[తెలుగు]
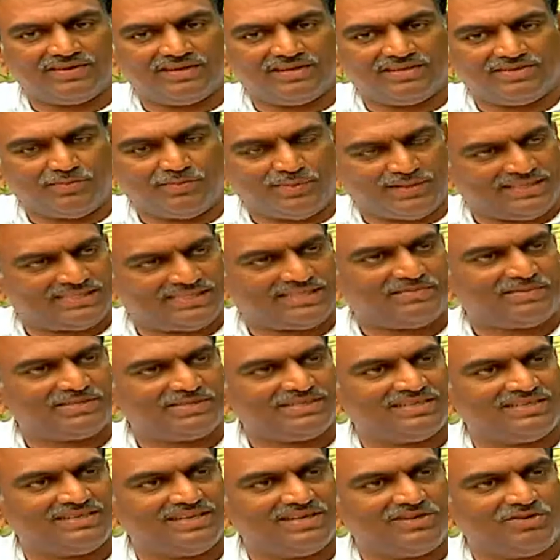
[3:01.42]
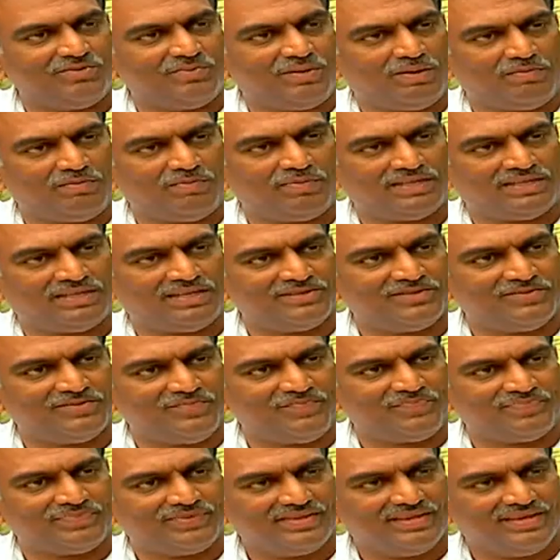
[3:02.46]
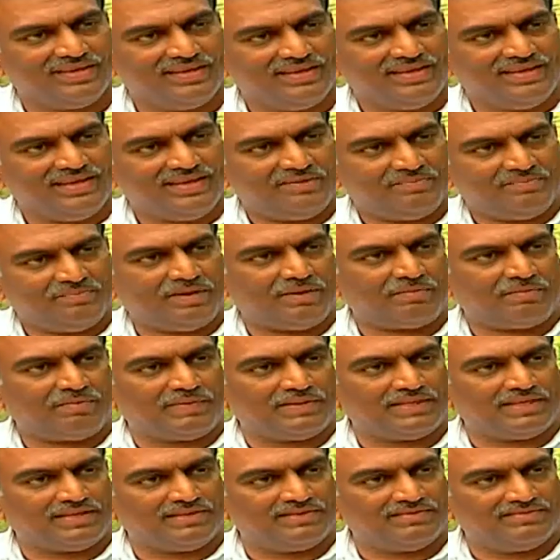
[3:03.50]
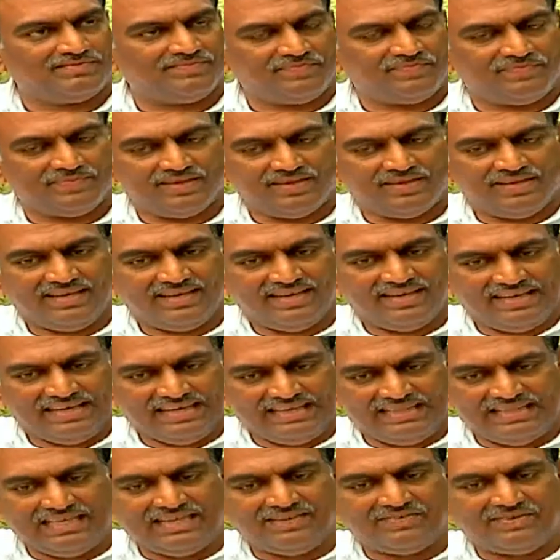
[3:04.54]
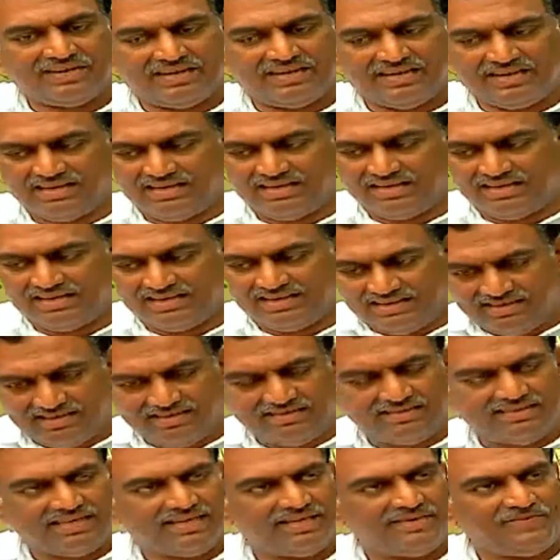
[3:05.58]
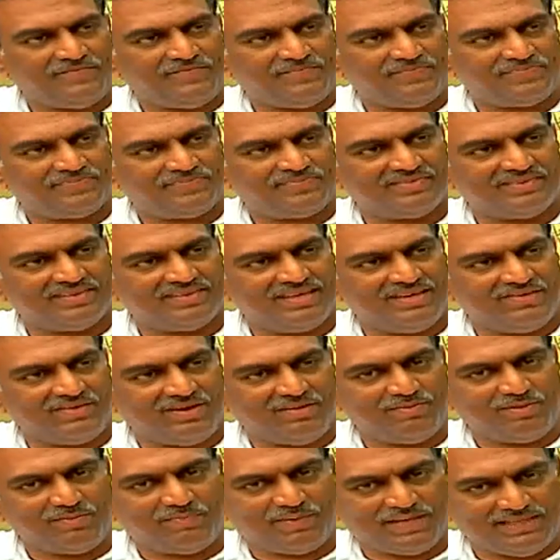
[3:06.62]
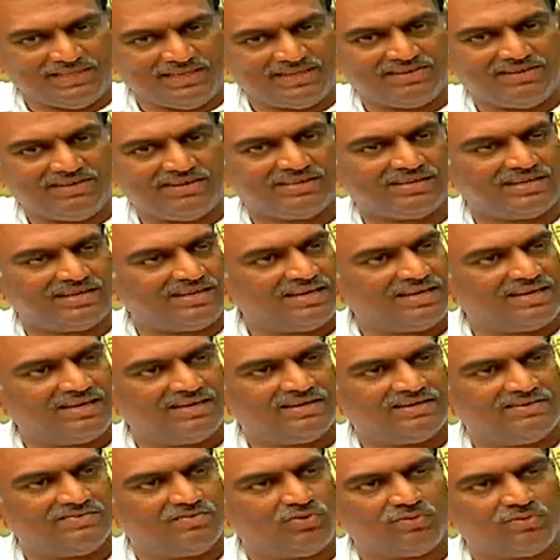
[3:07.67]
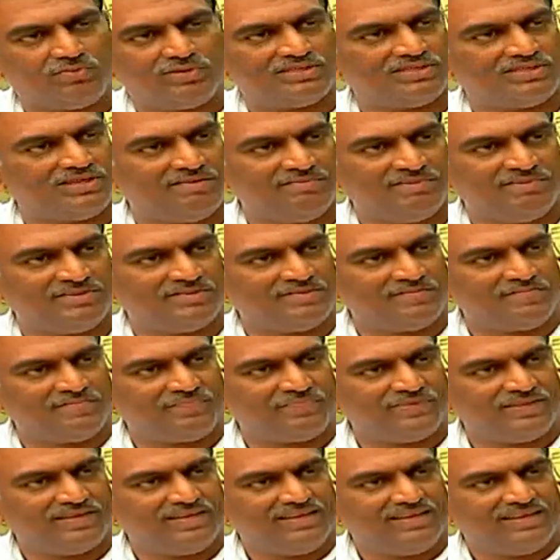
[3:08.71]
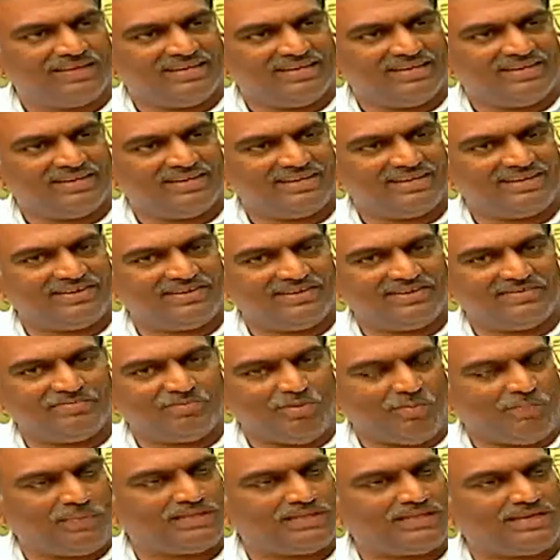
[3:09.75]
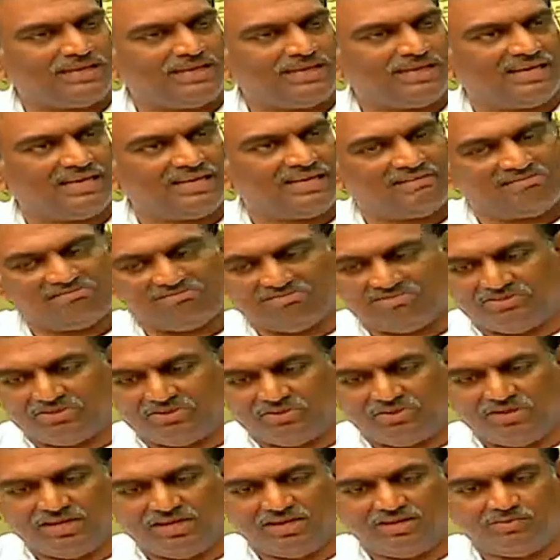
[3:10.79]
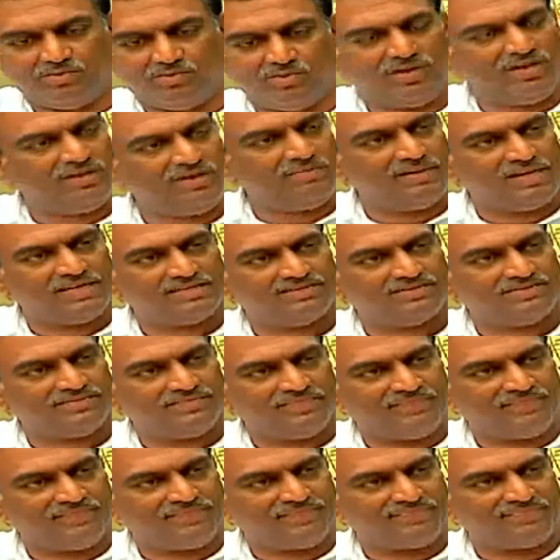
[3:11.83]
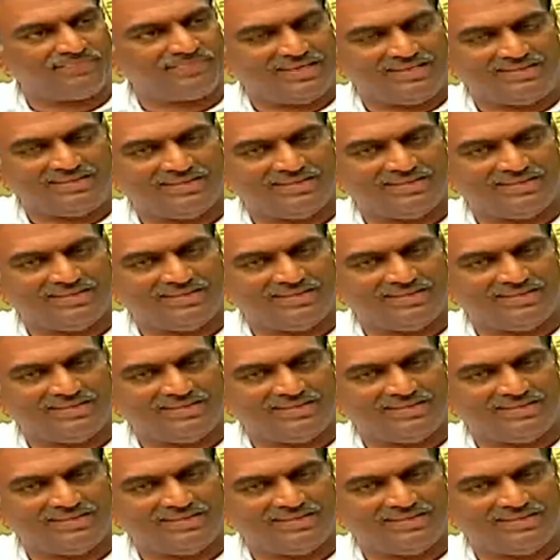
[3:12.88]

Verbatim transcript: ఒక పెద్ద సమస్య ఇన్నాళ్ళు బ్రహ్మ పదార్థం బ్రహ్మ పదార్థం ఇది ఇవాళ ఇంతే ఇవాళ మీరు పదిహేను కిలోలు తగ్గాల వన్ మంత్ చాలు మీకు ముప్పై తగ్గాల రెండు నెలలు మూడు నెలలు మ్యాక్సిమం